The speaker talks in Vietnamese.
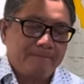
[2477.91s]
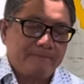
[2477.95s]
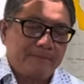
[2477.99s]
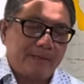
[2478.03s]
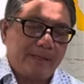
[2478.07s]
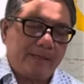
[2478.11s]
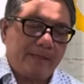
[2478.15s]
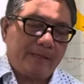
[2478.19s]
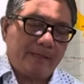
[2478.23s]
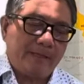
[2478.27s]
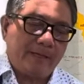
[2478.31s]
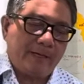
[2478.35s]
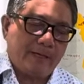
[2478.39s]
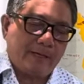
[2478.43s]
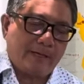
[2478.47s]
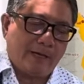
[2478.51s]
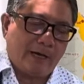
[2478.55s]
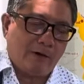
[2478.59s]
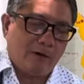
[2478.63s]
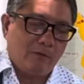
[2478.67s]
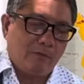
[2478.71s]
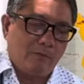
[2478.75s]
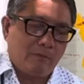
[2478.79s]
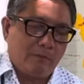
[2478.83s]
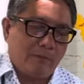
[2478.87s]
thì giờ
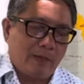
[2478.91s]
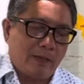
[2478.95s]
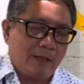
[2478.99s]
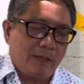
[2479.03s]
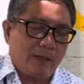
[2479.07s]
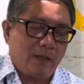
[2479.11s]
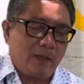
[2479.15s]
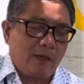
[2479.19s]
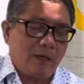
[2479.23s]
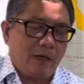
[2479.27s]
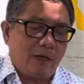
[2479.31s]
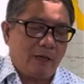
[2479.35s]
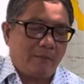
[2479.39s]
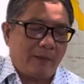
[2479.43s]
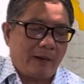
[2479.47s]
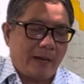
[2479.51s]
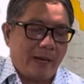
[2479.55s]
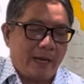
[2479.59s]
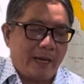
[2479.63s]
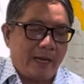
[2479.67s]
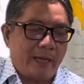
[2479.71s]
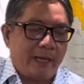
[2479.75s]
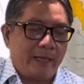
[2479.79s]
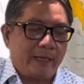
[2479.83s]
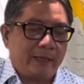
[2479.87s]
đâu mà lo
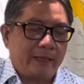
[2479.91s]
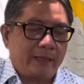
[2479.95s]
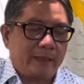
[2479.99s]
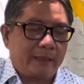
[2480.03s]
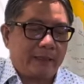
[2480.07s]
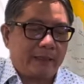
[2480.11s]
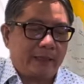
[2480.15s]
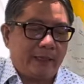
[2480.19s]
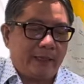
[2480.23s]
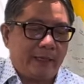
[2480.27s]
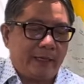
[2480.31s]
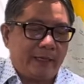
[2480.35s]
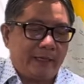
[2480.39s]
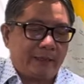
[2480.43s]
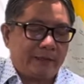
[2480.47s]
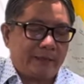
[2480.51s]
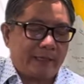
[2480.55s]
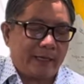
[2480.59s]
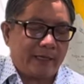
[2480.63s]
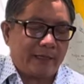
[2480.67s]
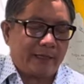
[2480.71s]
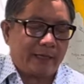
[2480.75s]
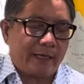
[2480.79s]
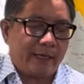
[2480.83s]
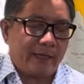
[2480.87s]
ba cái lẻ
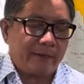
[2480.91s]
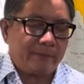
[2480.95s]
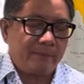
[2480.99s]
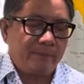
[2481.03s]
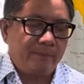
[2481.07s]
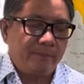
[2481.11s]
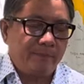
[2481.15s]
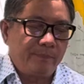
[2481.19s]
tẻ khác